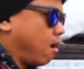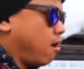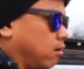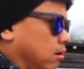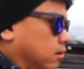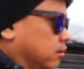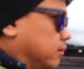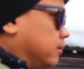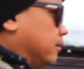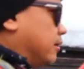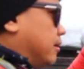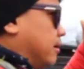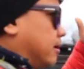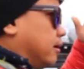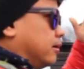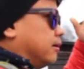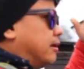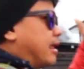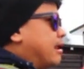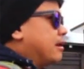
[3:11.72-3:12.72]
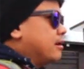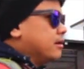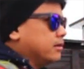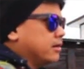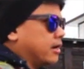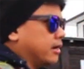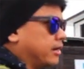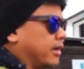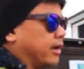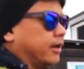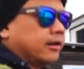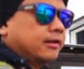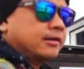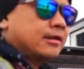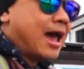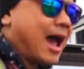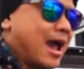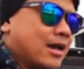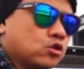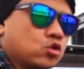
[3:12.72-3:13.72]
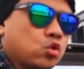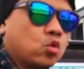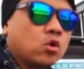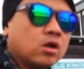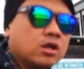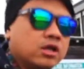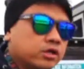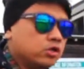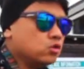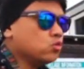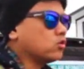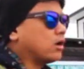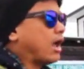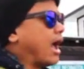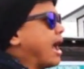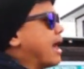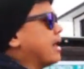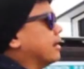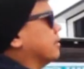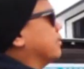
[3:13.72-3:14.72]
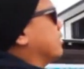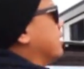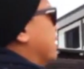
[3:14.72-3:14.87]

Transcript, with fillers: ล่องแล่นเรือเนี่ยได้ทุกฤดูกาล